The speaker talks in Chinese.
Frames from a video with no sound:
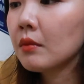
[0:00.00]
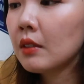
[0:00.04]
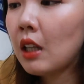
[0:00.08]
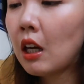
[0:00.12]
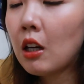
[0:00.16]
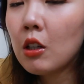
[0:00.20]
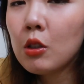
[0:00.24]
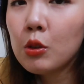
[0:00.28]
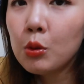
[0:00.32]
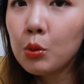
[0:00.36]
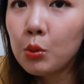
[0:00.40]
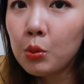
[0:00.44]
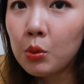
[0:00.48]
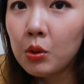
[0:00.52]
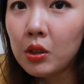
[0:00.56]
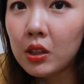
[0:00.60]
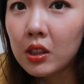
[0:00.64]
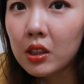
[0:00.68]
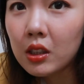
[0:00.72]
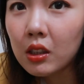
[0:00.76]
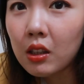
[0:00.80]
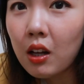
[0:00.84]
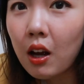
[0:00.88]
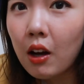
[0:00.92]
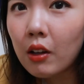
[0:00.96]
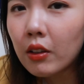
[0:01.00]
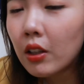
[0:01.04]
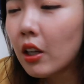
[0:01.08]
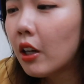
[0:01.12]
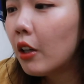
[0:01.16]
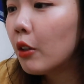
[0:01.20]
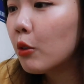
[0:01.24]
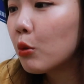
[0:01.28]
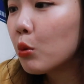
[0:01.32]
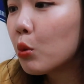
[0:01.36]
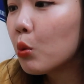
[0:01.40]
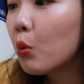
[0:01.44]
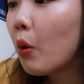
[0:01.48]
然后鱼已经烤得
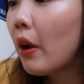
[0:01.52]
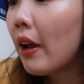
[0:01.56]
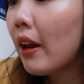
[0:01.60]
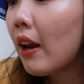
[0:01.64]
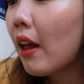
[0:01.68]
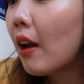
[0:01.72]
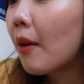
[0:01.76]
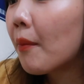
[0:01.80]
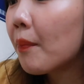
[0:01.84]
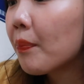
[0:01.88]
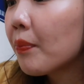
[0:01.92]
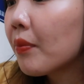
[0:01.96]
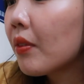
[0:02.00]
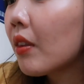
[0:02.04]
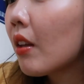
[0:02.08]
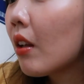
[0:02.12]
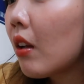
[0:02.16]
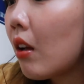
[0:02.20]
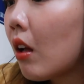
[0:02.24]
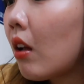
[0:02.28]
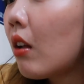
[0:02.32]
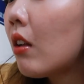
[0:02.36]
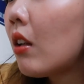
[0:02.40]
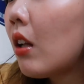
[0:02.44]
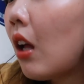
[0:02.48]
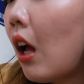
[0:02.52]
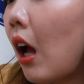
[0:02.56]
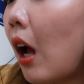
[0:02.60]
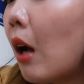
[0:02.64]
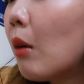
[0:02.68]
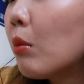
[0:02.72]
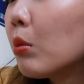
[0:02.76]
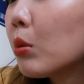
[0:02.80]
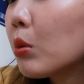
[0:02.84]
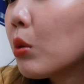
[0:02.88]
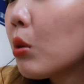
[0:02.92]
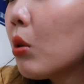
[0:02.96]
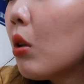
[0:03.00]
很入味了，
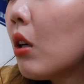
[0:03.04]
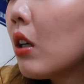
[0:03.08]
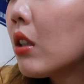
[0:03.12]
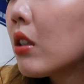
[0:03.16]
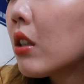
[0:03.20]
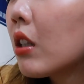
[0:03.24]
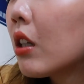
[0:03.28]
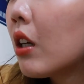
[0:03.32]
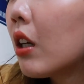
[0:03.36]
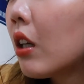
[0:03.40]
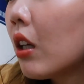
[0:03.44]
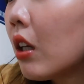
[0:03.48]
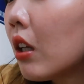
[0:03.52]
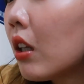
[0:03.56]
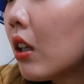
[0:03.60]
还不错这个，